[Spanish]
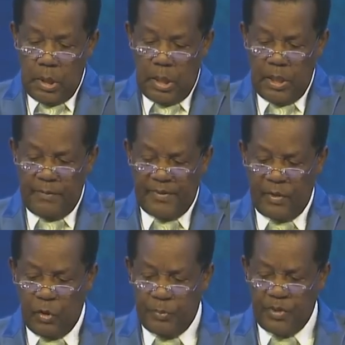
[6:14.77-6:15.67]
que debe
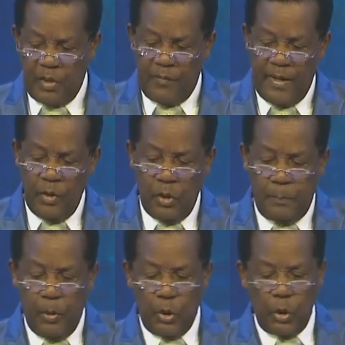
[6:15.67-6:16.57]
ser
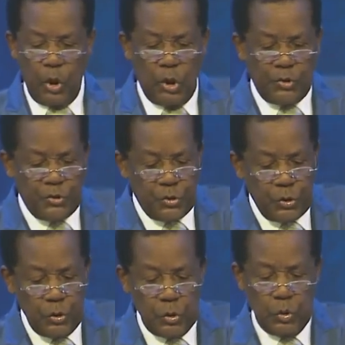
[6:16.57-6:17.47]
observado por
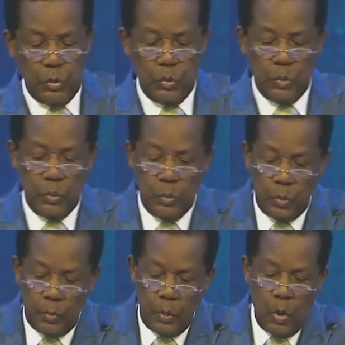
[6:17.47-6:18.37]
dos
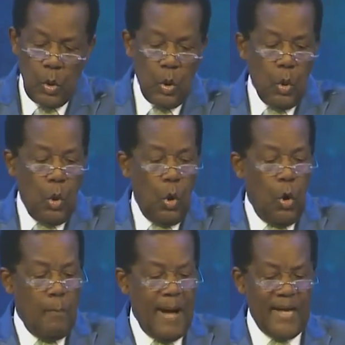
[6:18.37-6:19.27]

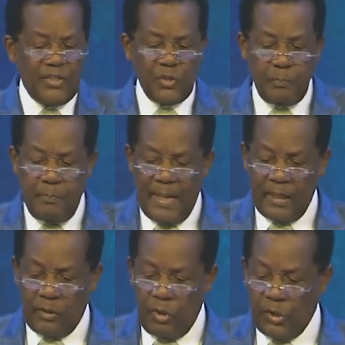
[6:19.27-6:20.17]
o más
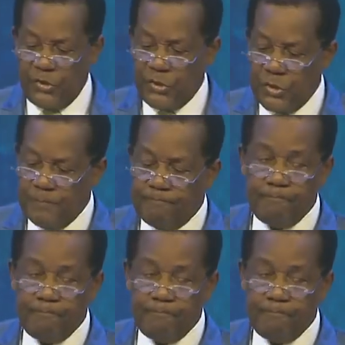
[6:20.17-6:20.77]
partes.